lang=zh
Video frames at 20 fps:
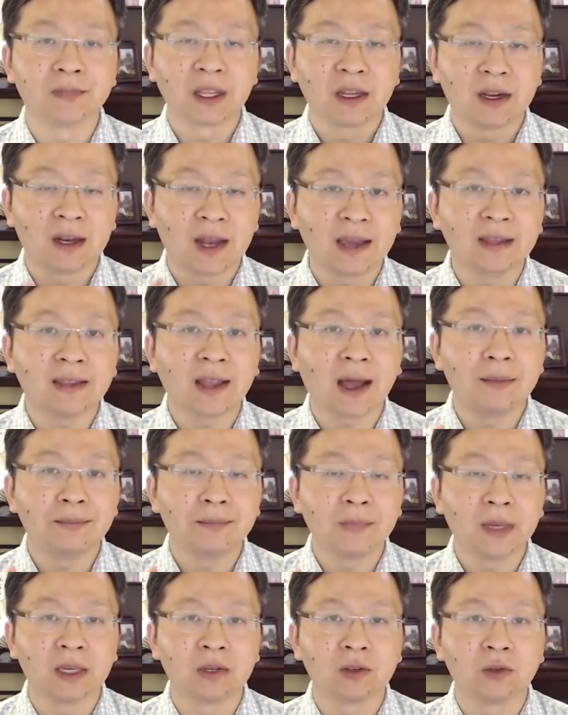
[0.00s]
来谈
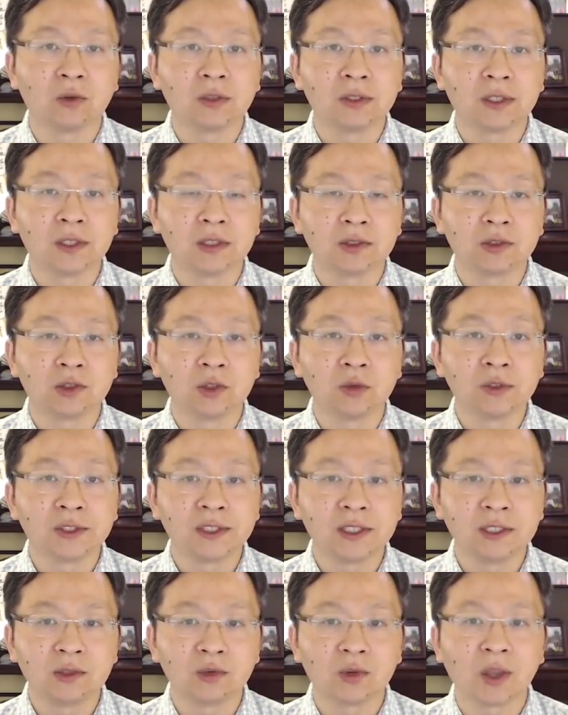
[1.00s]
美国的中
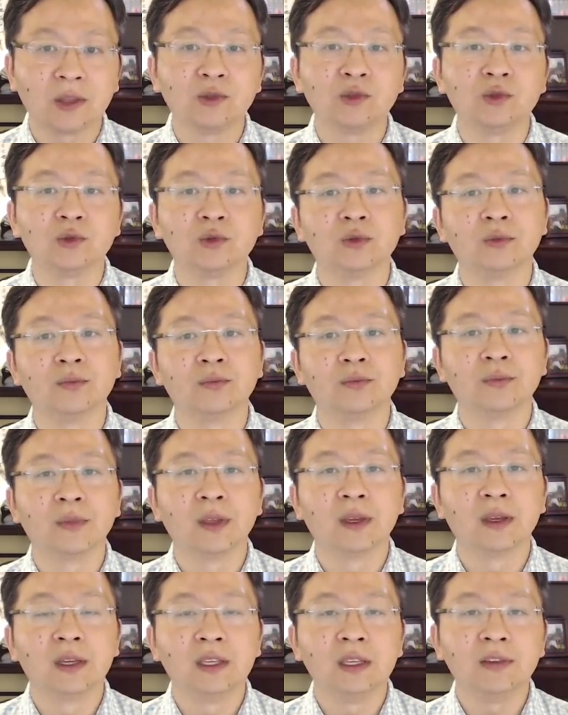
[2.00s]
期选举，
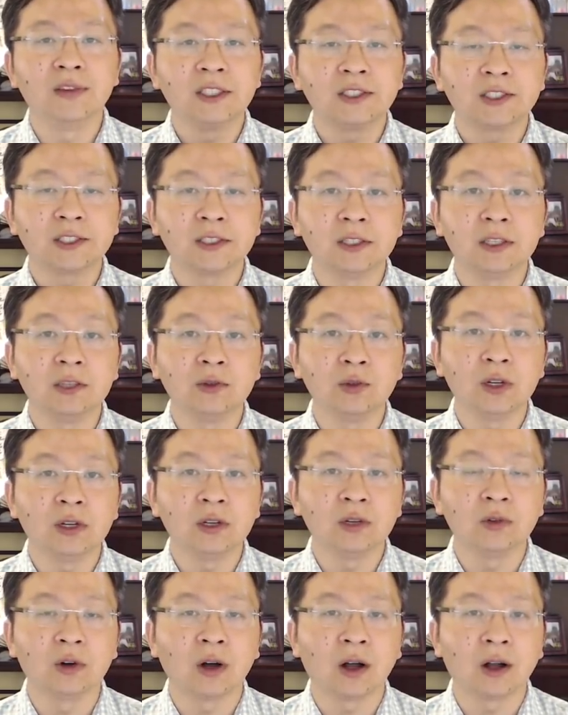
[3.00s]
因为十一月
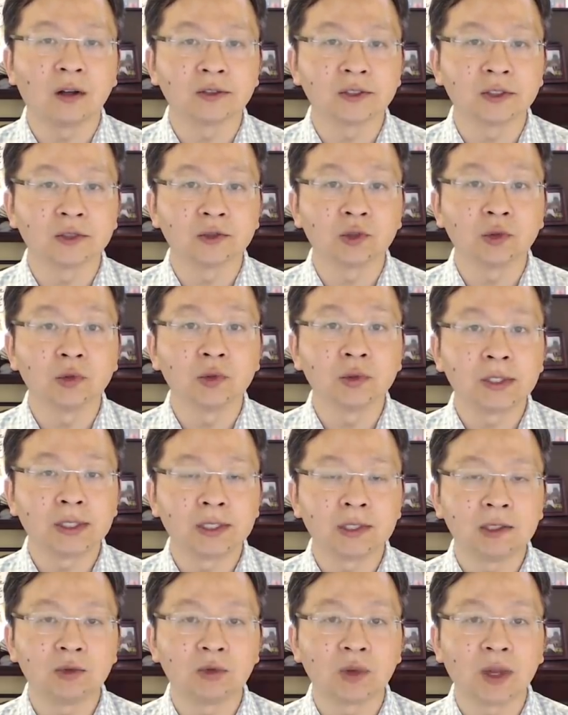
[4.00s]
六号是中
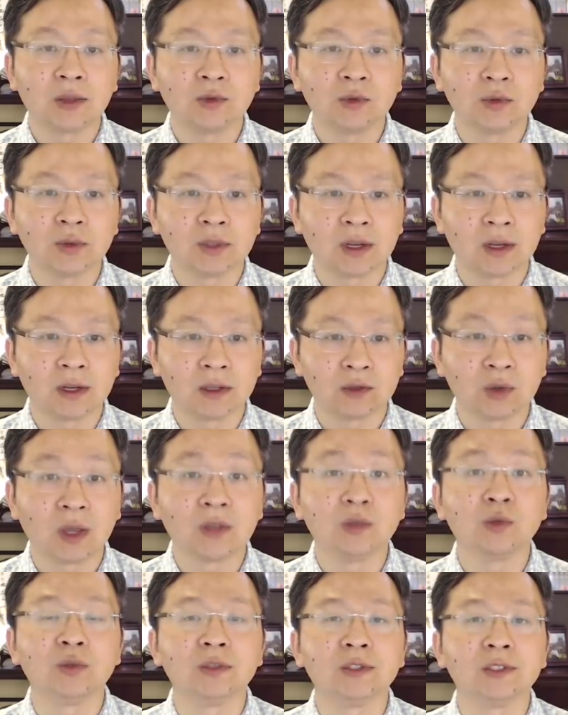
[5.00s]
期选举的
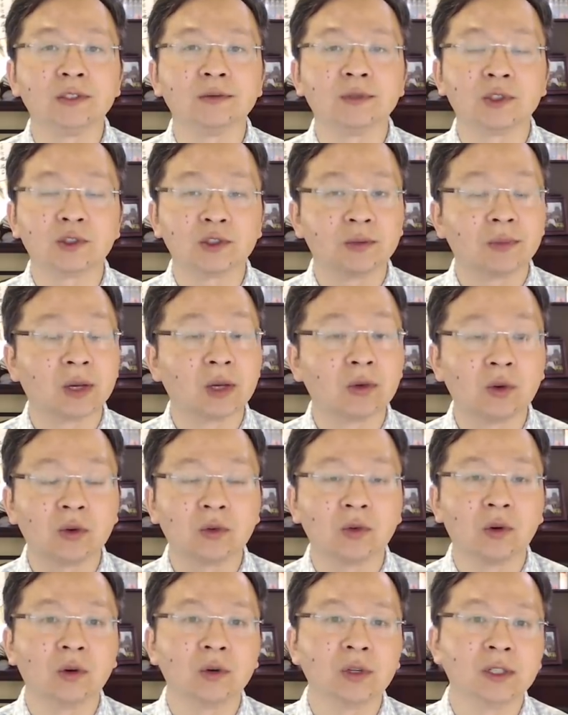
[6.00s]
选举日，就是美国
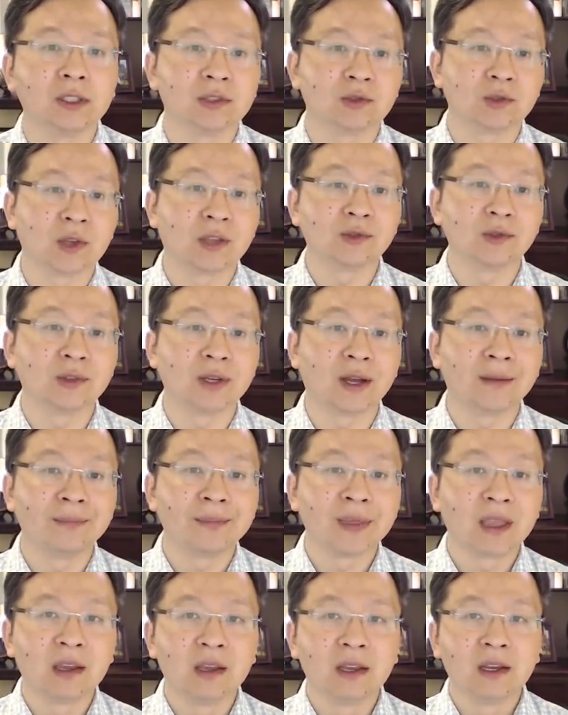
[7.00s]
国会的选举啊，
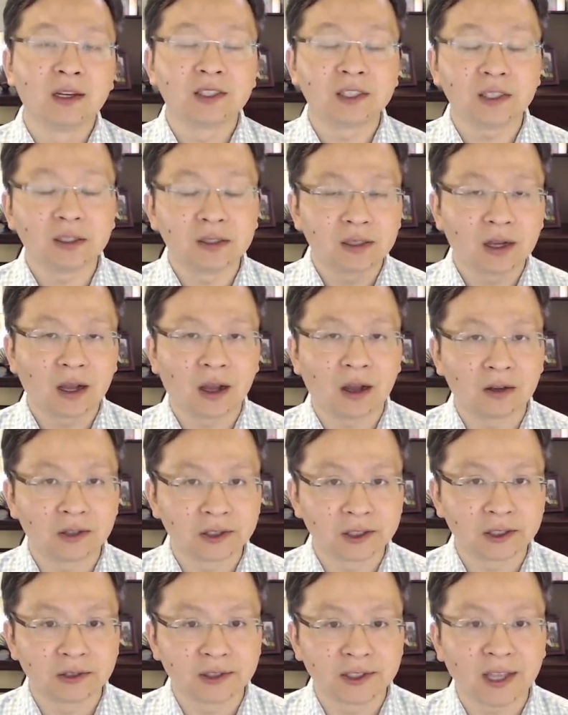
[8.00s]
正好
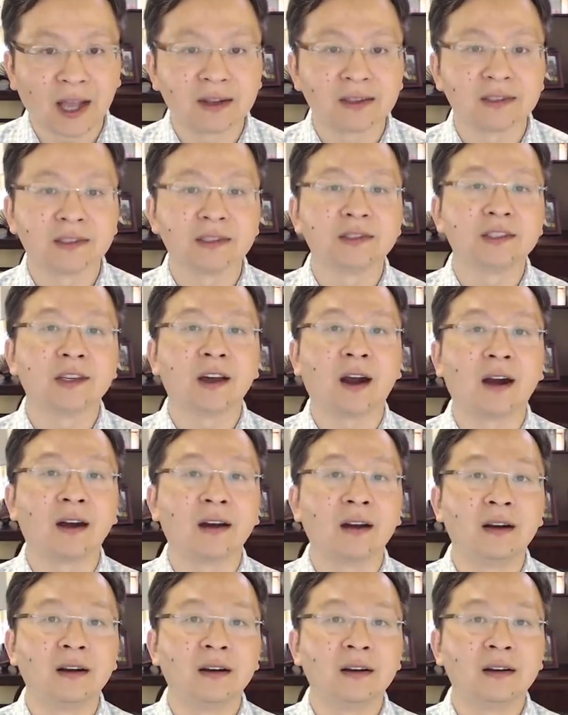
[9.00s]
是下个星期二，
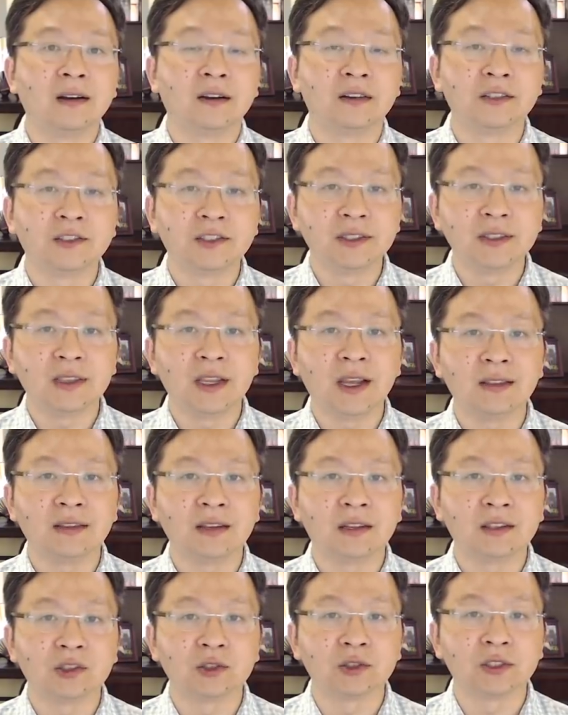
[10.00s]
而今天
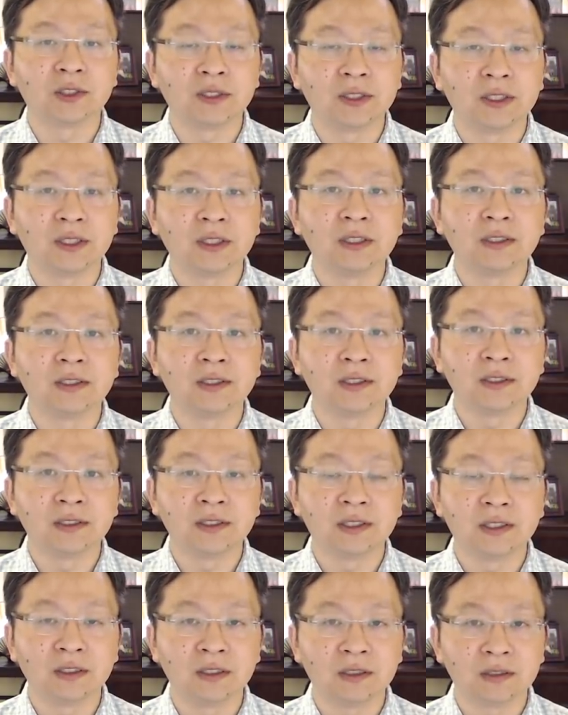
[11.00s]
呢，就是一个星
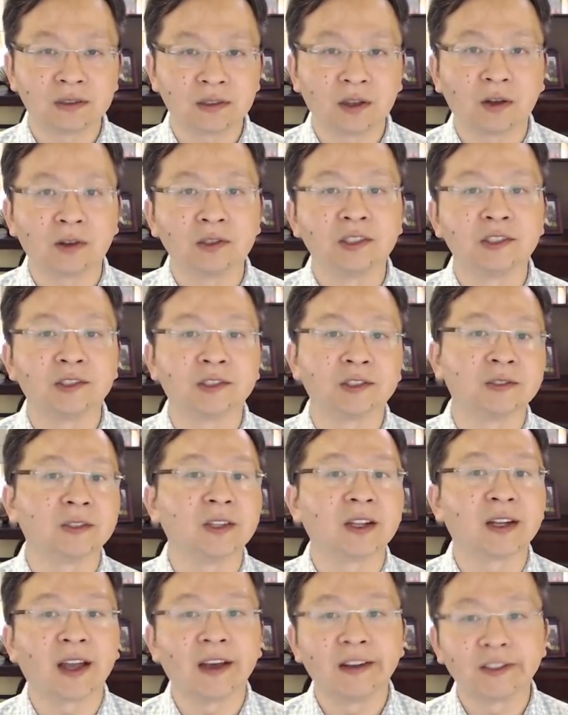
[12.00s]
期倒计时
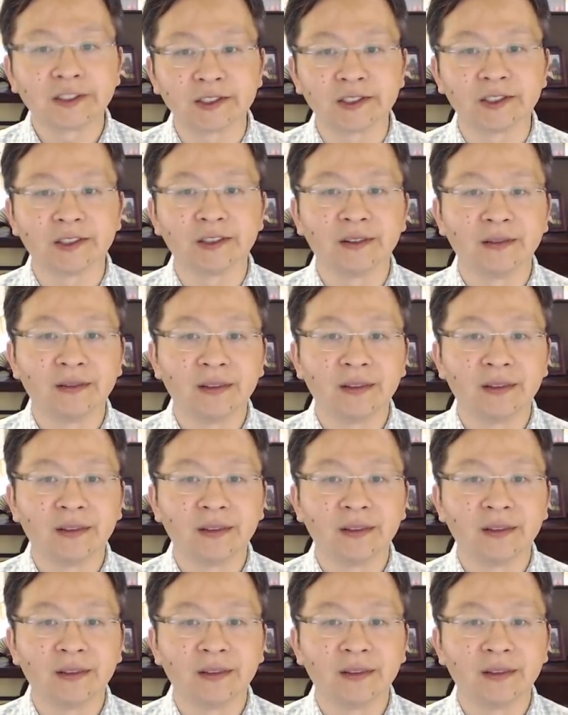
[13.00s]
的开始。